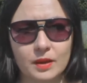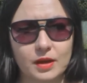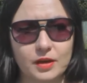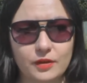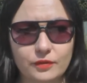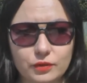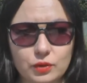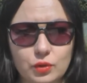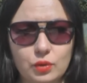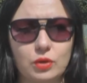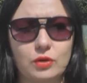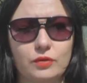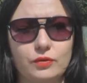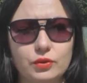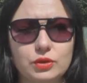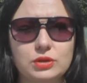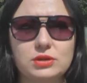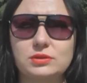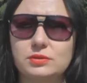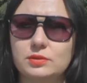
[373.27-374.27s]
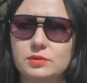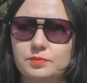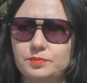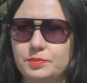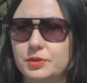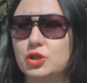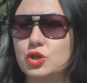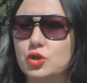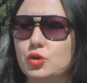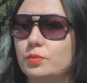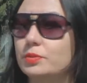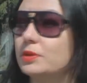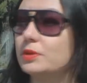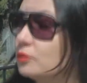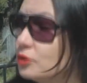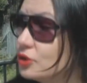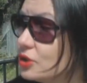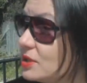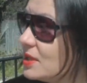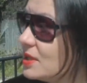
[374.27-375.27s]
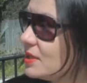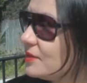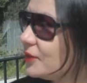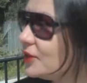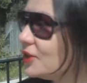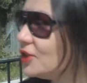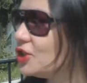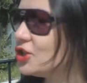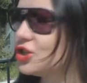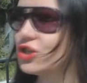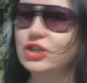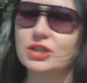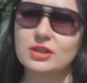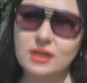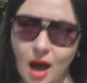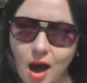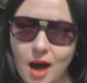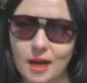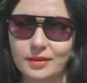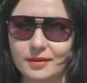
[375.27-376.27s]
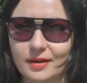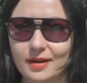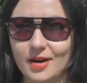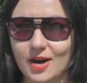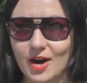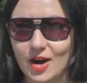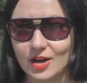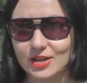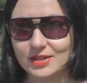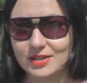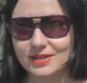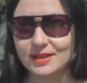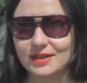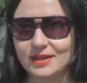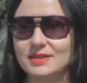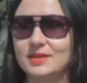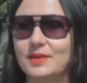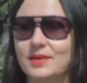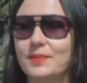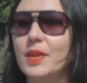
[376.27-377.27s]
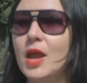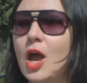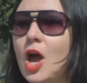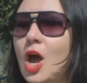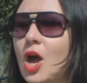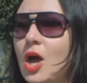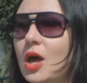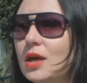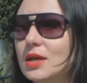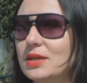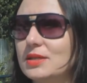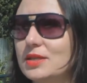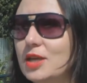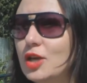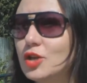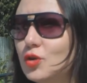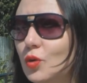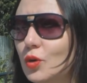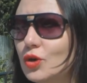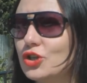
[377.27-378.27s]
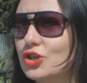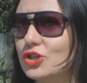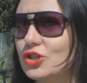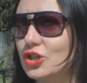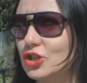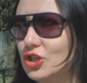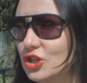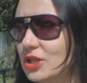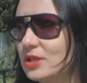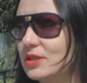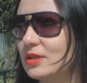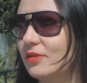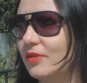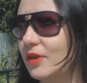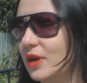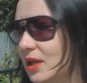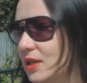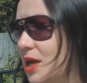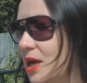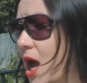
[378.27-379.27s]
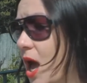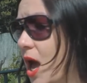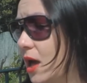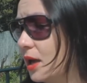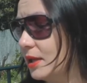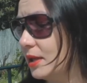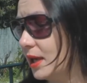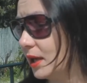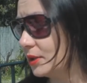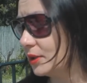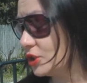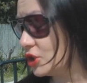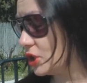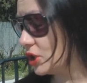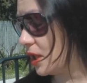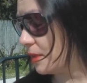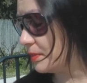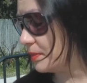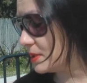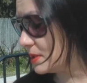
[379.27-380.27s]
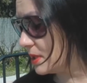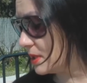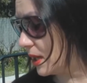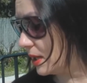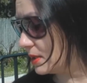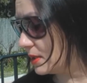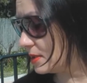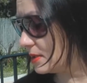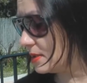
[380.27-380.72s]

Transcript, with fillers: и вдруг вот пишу, потому что здесь вот тишина такая, знаете. Здесь хочется жить и творить. Я начала писать.